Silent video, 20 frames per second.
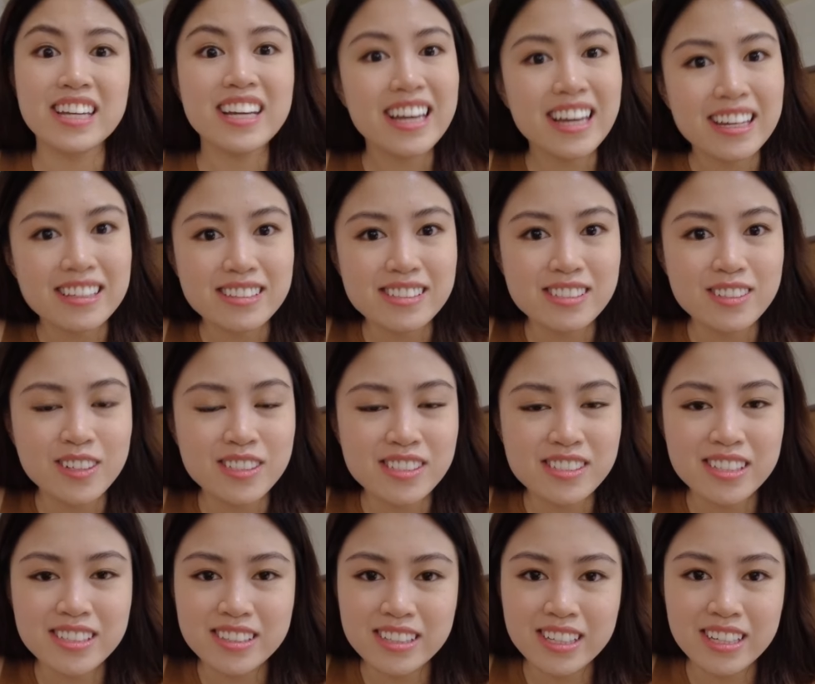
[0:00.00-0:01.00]
tickets,
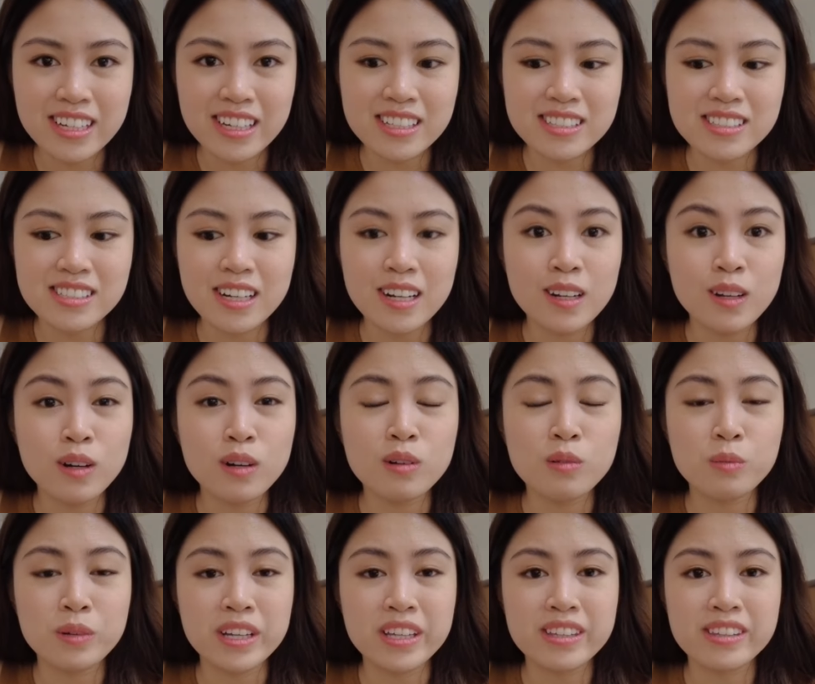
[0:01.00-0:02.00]
concert tickets
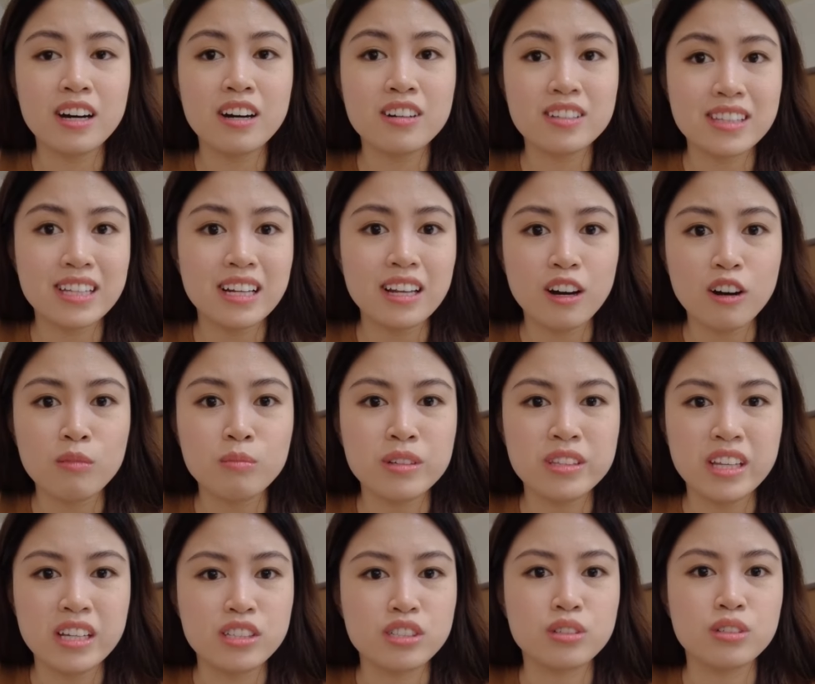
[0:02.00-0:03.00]
along with a hotel
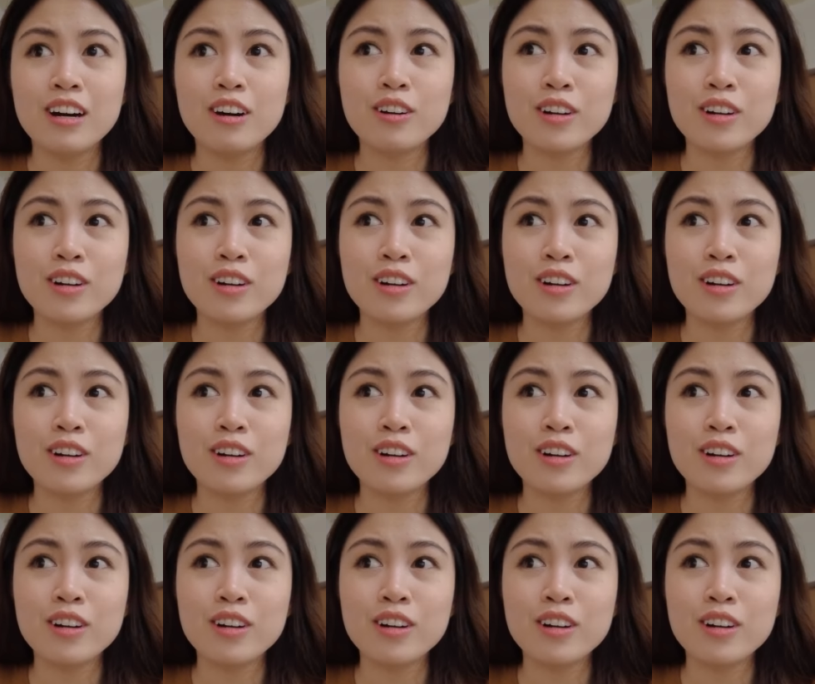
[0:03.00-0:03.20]
accommodation